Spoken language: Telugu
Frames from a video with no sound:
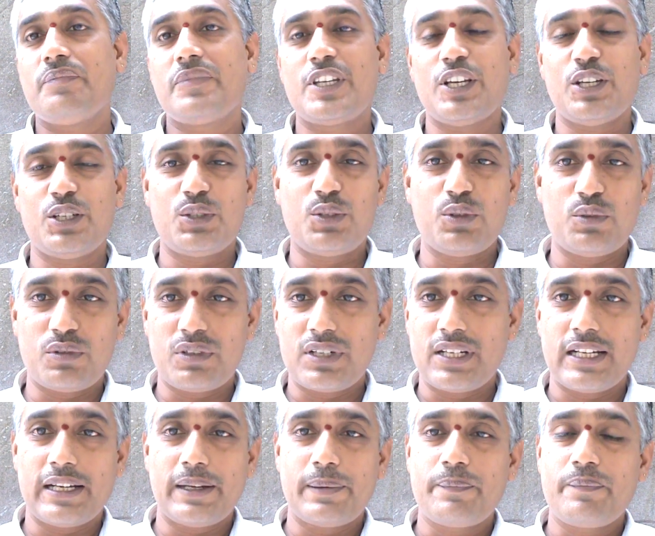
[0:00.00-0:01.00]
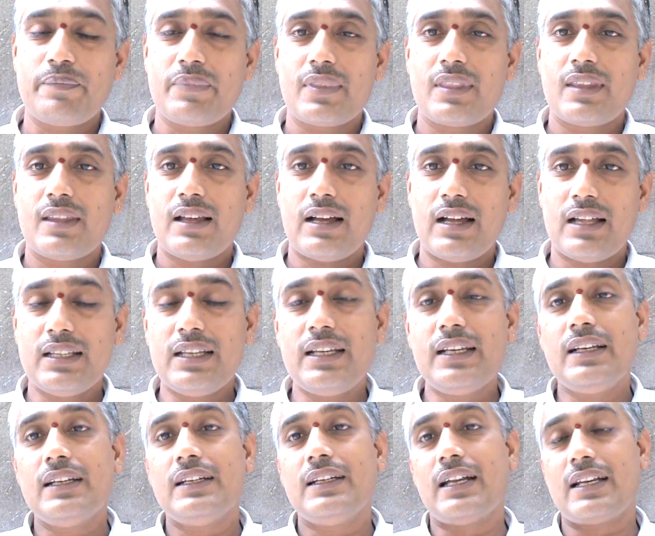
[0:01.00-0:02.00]
చేస్తూ ఉంటాయి అది
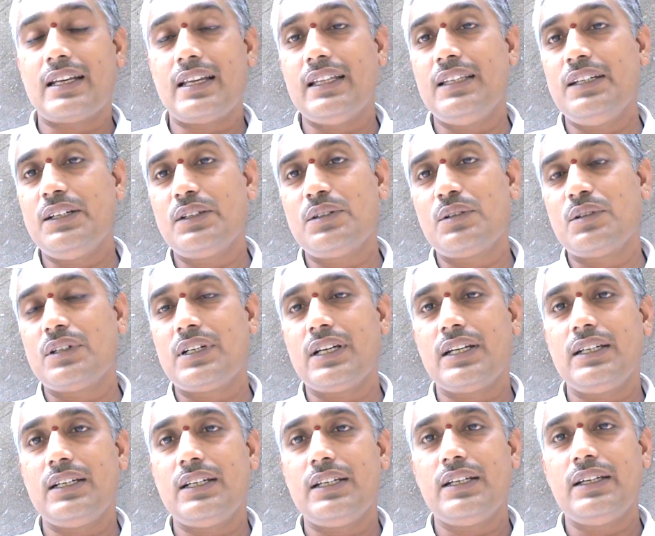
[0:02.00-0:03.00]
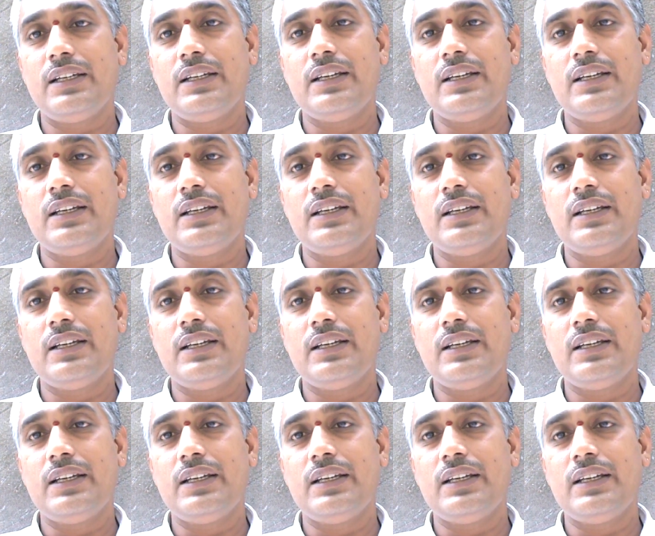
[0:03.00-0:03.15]
ఎట్లా తీర్చుకుంటాయి